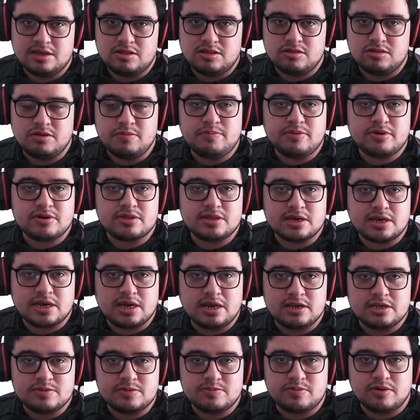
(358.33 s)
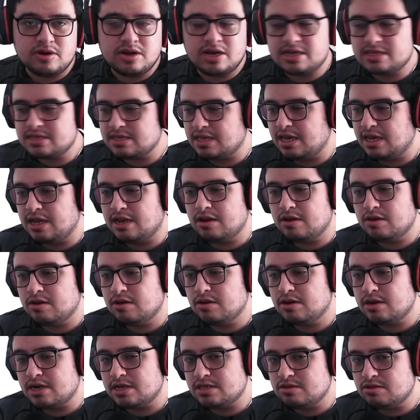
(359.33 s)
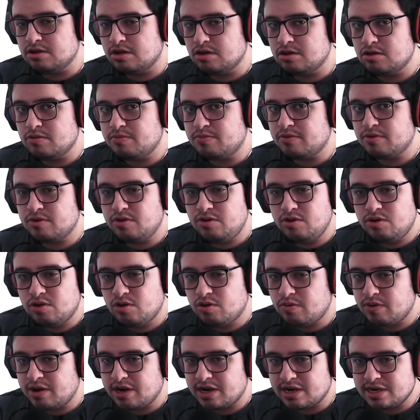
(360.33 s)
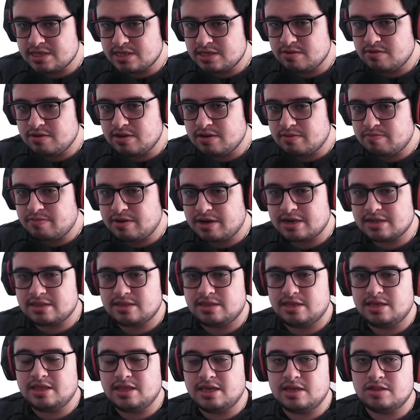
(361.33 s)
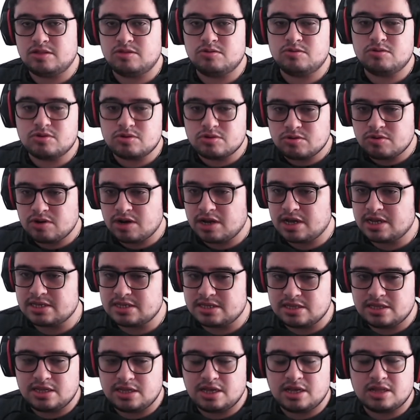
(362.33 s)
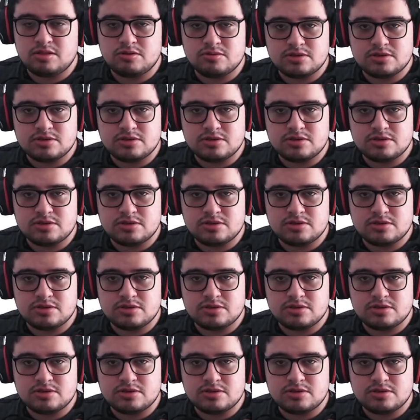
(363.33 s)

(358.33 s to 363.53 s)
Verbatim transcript: No importa que los pongas, el resto del grupo no va a recibir parte de tus runas ni de tus